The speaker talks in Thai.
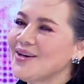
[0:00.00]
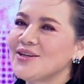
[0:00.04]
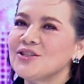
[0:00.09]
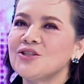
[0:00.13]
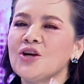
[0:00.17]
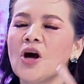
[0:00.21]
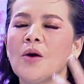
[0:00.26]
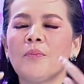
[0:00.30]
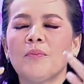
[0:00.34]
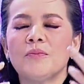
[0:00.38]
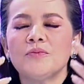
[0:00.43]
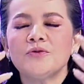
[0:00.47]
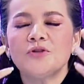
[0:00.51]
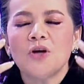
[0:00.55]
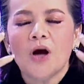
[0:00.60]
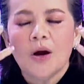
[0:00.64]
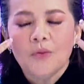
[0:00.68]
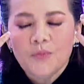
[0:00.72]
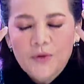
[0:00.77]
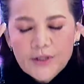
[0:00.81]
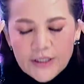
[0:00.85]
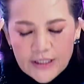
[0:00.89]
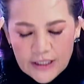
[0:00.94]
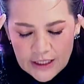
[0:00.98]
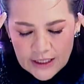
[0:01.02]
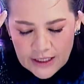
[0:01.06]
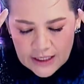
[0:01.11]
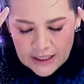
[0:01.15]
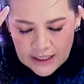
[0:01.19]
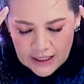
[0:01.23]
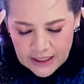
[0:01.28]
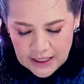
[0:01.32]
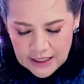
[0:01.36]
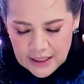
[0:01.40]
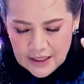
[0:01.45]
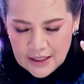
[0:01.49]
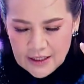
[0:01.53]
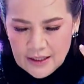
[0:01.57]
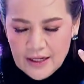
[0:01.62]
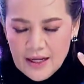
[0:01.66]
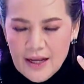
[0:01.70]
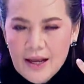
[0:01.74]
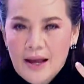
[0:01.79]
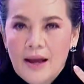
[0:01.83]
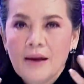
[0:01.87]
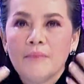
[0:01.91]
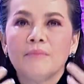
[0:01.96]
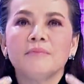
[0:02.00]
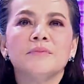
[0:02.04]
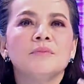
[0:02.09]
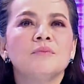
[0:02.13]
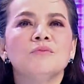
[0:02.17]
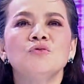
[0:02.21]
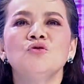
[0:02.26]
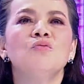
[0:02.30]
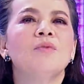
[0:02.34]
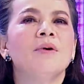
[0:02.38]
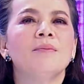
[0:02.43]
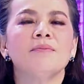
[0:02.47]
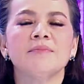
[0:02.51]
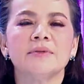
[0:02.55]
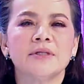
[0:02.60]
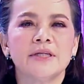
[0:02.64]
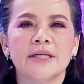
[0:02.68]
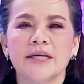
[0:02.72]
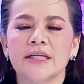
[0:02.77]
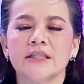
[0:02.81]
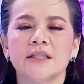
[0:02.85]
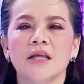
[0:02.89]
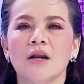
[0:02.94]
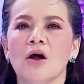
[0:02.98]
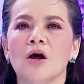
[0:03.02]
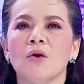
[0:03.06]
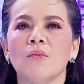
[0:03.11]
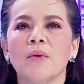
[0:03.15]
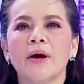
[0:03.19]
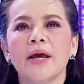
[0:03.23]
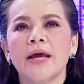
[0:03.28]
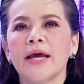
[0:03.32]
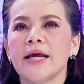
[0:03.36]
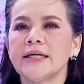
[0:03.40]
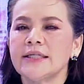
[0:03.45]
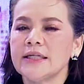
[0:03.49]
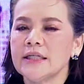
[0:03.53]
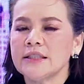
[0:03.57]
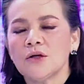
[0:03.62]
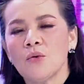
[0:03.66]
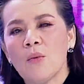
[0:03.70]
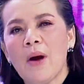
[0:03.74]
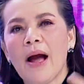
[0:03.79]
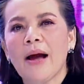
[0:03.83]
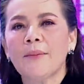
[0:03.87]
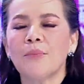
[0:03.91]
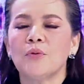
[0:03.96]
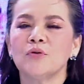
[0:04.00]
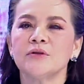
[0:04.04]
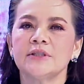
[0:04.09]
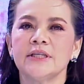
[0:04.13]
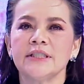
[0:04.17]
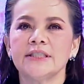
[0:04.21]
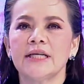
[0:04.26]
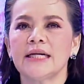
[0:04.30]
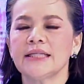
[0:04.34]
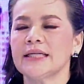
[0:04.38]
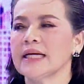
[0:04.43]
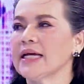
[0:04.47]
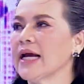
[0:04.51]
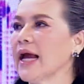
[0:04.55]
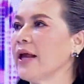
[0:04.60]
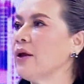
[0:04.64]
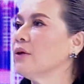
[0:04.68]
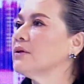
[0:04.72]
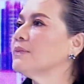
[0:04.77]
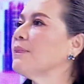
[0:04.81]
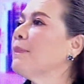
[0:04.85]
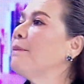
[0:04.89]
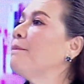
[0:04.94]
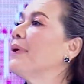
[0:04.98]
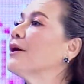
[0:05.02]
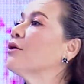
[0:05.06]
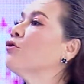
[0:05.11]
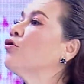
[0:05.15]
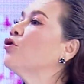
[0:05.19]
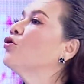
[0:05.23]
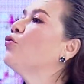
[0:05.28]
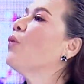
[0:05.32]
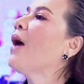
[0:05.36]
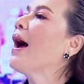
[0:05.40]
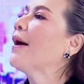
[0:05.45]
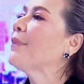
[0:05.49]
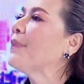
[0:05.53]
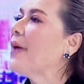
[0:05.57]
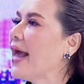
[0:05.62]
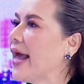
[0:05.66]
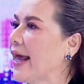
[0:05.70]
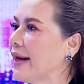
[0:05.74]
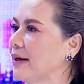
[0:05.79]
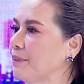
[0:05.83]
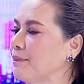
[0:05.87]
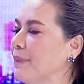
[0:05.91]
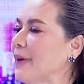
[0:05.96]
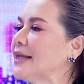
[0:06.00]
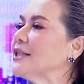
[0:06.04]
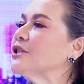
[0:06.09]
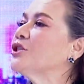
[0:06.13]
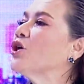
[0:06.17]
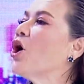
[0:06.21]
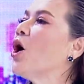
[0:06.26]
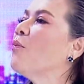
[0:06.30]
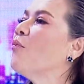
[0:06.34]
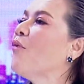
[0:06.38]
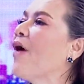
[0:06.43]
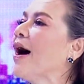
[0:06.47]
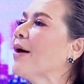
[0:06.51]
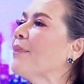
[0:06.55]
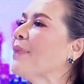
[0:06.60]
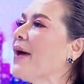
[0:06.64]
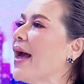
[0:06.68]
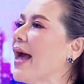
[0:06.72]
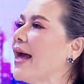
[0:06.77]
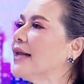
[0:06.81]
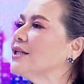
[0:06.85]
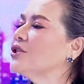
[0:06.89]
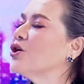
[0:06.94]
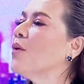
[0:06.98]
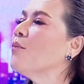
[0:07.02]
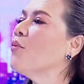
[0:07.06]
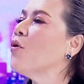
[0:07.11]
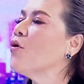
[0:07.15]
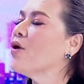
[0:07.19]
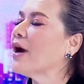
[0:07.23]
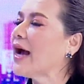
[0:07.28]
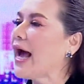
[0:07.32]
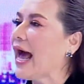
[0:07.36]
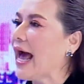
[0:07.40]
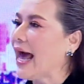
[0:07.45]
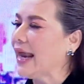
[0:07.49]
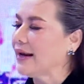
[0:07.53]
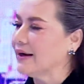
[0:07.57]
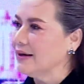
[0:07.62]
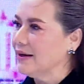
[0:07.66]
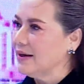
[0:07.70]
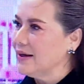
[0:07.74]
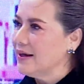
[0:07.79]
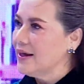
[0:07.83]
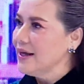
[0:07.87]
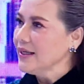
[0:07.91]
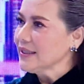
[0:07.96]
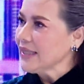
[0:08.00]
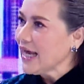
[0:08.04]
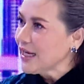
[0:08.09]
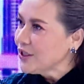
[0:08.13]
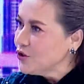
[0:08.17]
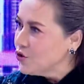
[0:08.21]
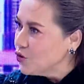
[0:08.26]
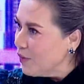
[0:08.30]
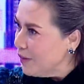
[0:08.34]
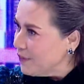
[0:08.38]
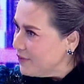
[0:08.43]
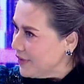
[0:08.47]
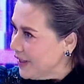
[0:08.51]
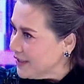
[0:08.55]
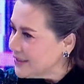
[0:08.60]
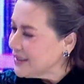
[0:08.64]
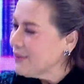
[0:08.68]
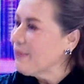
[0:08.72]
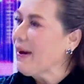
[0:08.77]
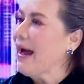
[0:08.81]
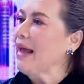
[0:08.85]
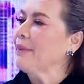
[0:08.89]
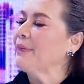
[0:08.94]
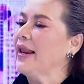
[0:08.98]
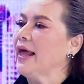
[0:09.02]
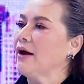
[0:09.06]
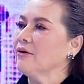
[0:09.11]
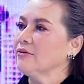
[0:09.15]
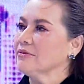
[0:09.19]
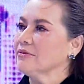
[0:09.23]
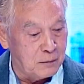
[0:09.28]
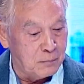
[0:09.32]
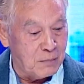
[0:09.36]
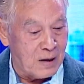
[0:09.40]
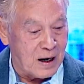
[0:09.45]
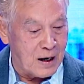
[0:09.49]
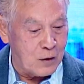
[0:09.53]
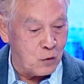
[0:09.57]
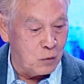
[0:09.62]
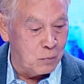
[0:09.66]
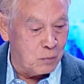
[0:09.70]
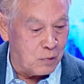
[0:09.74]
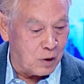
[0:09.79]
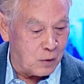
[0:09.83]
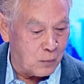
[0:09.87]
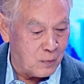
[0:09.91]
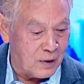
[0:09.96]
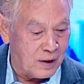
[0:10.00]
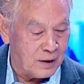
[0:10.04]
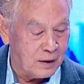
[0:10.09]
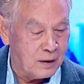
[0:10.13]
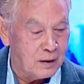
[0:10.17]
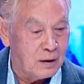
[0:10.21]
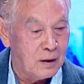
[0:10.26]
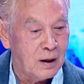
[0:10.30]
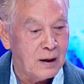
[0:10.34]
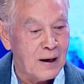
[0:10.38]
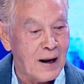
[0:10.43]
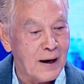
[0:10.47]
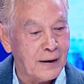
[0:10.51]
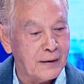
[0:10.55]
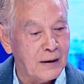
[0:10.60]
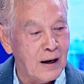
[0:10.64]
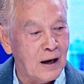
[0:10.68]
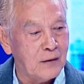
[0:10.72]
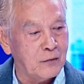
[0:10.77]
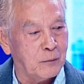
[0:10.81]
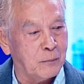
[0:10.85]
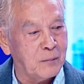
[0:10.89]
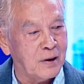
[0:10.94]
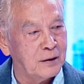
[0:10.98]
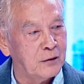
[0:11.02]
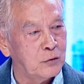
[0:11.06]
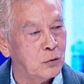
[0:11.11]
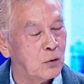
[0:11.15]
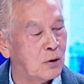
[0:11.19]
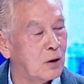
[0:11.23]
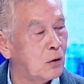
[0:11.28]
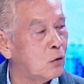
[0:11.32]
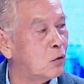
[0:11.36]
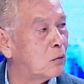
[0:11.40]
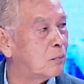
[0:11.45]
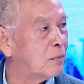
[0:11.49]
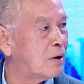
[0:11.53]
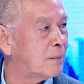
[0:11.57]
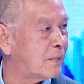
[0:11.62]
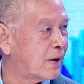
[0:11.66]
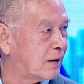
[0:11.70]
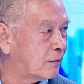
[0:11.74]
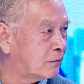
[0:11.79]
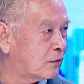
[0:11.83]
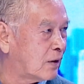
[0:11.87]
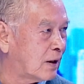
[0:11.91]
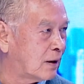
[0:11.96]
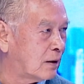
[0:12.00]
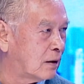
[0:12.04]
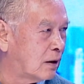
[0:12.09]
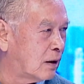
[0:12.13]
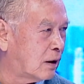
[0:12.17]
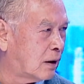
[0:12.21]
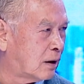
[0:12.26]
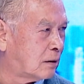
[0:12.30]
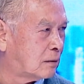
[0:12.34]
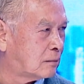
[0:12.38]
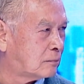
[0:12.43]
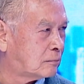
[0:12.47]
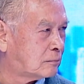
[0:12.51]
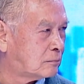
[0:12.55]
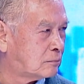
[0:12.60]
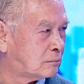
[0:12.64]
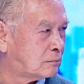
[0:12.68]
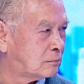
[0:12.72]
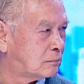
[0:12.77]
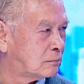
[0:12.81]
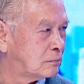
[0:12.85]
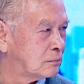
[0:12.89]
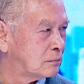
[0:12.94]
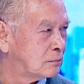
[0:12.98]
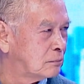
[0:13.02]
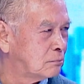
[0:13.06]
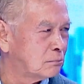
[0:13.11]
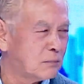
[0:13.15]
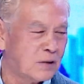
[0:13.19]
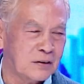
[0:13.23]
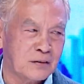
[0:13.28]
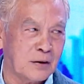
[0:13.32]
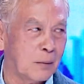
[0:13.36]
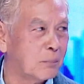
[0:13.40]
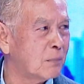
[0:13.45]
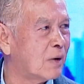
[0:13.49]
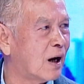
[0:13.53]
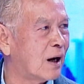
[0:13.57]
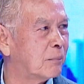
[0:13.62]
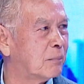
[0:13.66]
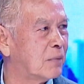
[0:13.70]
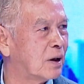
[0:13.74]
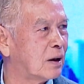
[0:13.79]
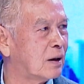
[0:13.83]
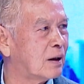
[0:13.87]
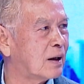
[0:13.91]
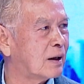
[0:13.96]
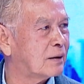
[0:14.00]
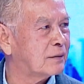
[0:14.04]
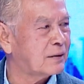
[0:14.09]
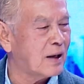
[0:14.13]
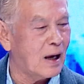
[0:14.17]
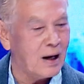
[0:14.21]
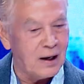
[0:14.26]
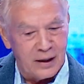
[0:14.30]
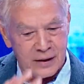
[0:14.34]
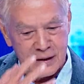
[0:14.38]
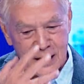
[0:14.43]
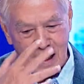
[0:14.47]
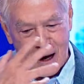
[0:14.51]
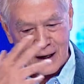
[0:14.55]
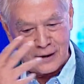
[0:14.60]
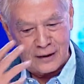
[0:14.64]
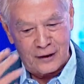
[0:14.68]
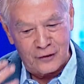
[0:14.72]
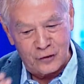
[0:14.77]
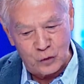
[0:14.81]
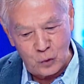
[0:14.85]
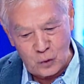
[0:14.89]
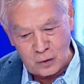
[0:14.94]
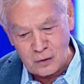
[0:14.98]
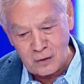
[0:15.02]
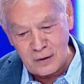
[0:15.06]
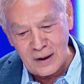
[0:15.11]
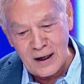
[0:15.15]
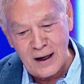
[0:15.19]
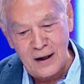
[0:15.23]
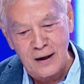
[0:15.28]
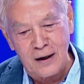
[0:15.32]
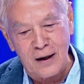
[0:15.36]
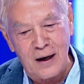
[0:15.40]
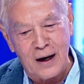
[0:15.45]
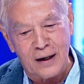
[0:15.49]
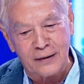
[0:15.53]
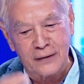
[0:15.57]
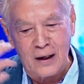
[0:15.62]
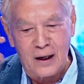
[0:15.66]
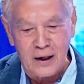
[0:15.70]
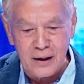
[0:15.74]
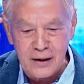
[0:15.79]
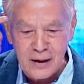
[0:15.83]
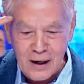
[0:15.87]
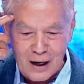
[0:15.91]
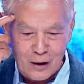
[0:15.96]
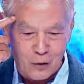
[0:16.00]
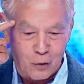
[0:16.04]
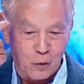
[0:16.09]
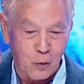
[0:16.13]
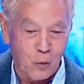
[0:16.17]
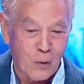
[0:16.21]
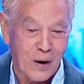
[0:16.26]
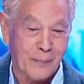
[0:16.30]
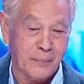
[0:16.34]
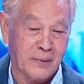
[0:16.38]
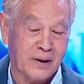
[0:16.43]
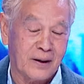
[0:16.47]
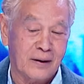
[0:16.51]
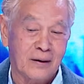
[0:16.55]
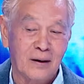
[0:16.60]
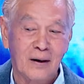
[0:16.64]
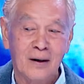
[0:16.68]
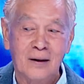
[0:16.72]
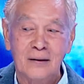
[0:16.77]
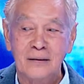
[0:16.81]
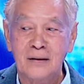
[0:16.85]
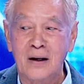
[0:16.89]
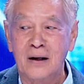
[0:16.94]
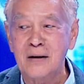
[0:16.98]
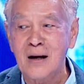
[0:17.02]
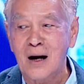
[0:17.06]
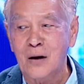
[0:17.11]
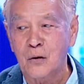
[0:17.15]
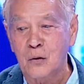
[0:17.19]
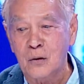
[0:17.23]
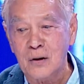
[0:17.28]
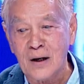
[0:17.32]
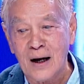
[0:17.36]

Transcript: ชอบชอบวิธีคิดนุ่มแบบคิดตลอดว่าเอ๊ะฉันจะวางโพสิชันยังไง เป็นคนวางแผนเป็นจอมวางแผน จอมวงการ ถ้าอยู่แบบนี้สบายไปแล้วนมาคุณบอกว่าล้างหน้าสำคัญที่สุด แล้วคุณไม่แปรงฟันเหรอมันสำคัญเหมือนกันแต่ละอย่างในส่วนของร่างกาย แต่ละอย่างของความคิด แต่ละอย่างของ